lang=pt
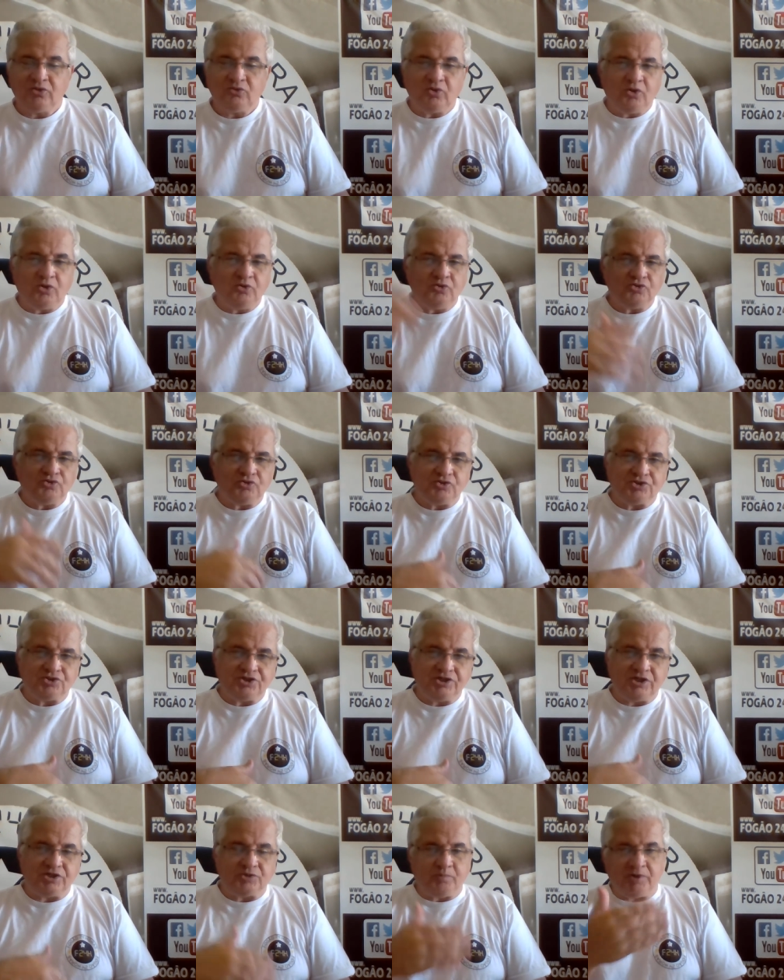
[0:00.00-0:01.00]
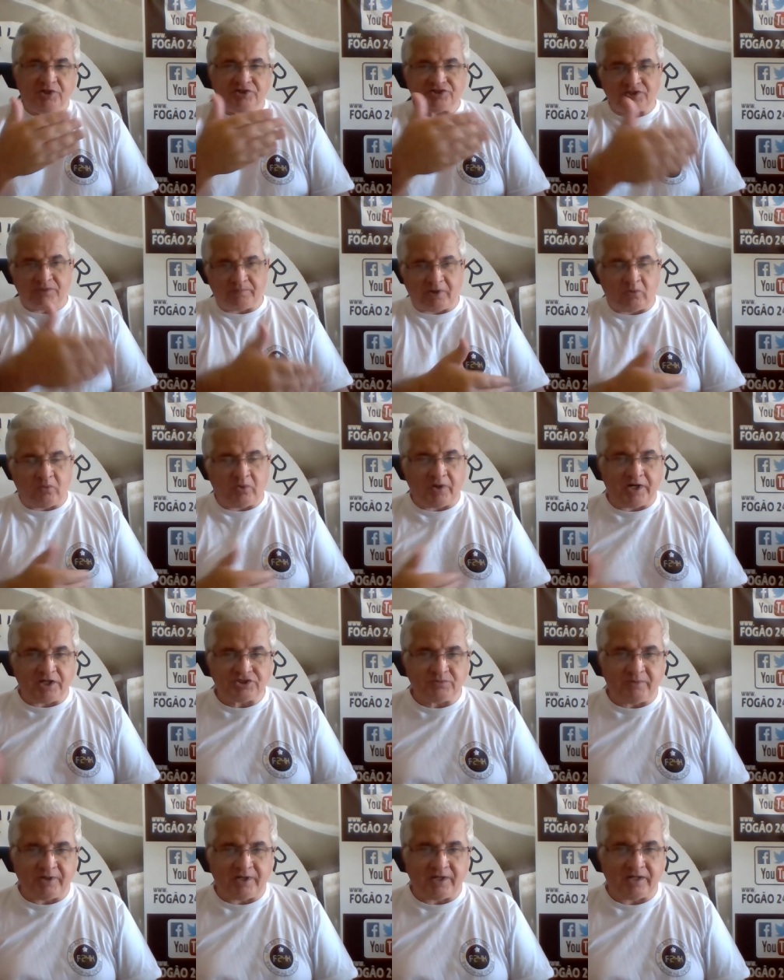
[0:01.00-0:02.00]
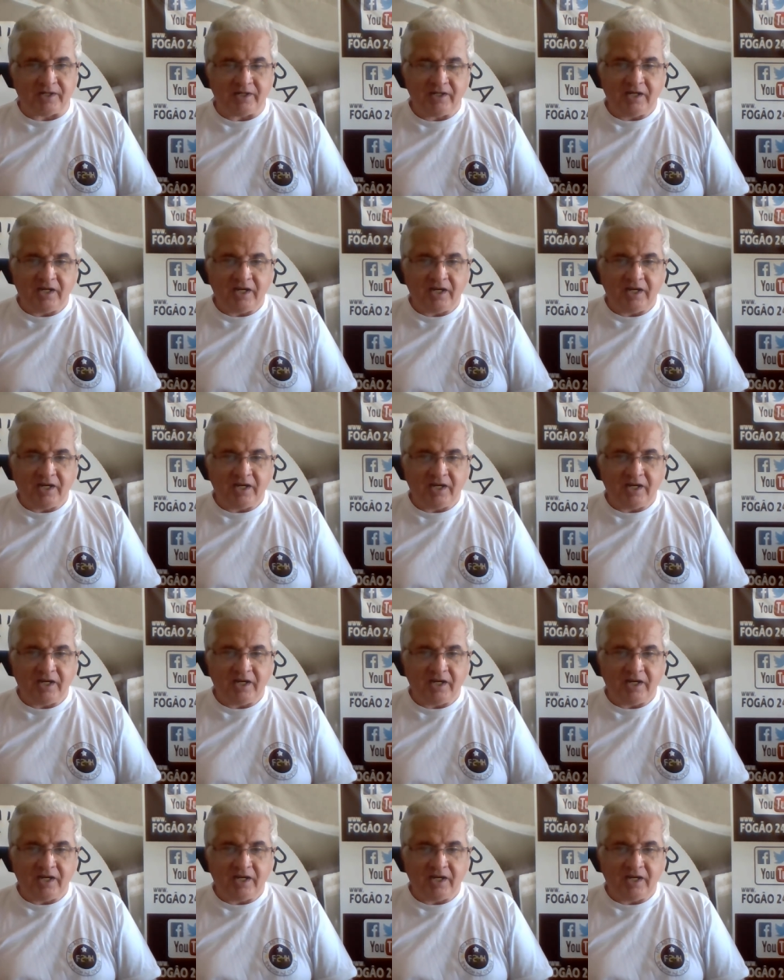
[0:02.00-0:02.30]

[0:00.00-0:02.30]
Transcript: todos os dias, por exemplo, agora de manhã.